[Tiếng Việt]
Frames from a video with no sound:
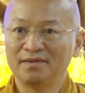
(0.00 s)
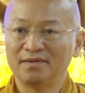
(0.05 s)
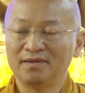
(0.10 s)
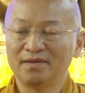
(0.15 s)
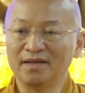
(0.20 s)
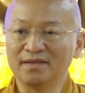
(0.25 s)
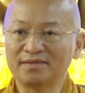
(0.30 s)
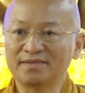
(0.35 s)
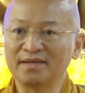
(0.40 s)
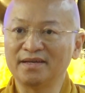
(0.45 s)

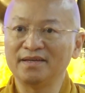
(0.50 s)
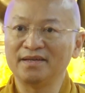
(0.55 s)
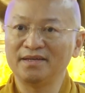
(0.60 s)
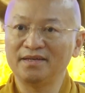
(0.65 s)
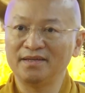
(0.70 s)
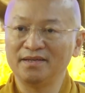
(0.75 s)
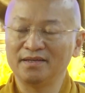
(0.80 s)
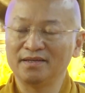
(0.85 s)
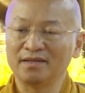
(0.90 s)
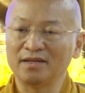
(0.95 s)
ích
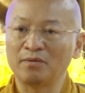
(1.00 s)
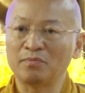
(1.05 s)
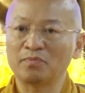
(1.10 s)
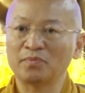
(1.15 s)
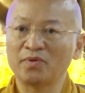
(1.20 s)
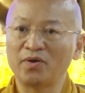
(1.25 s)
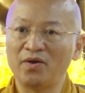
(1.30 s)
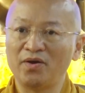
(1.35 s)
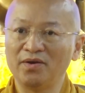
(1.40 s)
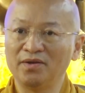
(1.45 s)
kỷ
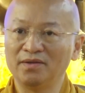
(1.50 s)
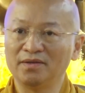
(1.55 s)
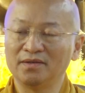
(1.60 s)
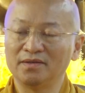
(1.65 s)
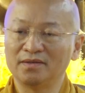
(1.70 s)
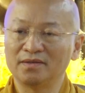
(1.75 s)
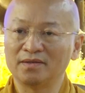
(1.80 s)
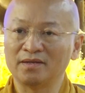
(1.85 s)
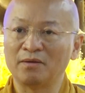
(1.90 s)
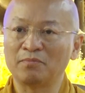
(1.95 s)
độc đoán
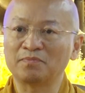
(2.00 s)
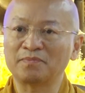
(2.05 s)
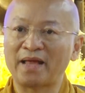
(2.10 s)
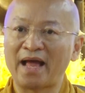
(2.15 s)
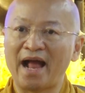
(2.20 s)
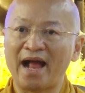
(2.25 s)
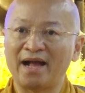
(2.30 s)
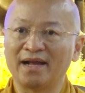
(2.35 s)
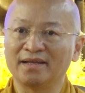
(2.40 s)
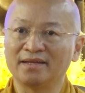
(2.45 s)
độc
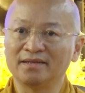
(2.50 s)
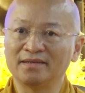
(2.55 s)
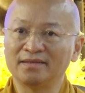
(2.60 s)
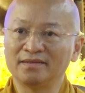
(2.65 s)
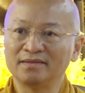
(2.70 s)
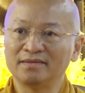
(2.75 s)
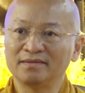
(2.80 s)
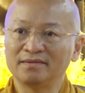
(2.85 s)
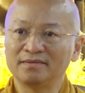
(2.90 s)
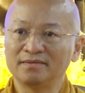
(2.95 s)
tài
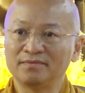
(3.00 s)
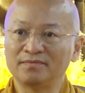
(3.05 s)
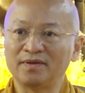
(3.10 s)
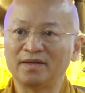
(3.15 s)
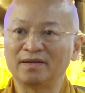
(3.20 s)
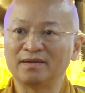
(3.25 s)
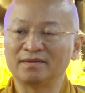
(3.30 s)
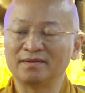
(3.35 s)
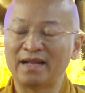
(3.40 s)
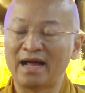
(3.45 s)

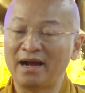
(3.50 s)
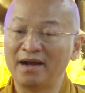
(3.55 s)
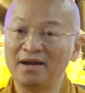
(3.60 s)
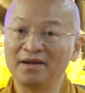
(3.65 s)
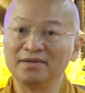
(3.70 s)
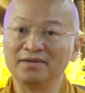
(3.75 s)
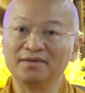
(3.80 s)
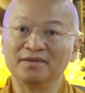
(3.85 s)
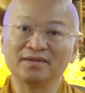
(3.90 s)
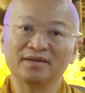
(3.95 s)
và nặng
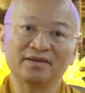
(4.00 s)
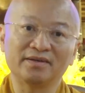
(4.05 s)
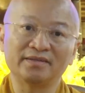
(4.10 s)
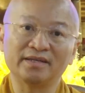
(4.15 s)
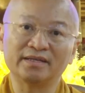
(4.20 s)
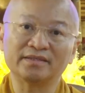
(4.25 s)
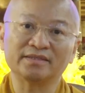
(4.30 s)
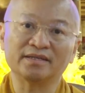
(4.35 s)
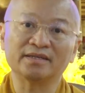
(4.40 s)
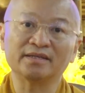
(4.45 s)
hơn nữa là có
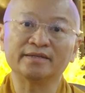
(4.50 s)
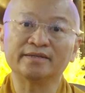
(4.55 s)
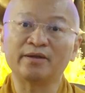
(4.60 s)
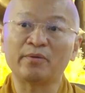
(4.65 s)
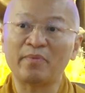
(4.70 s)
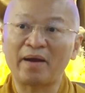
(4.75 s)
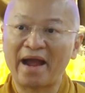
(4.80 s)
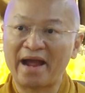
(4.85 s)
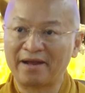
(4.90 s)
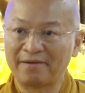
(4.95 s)
thể trở thành
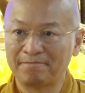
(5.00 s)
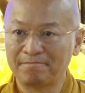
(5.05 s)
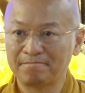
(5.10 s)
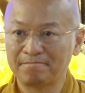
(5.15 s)
độc ác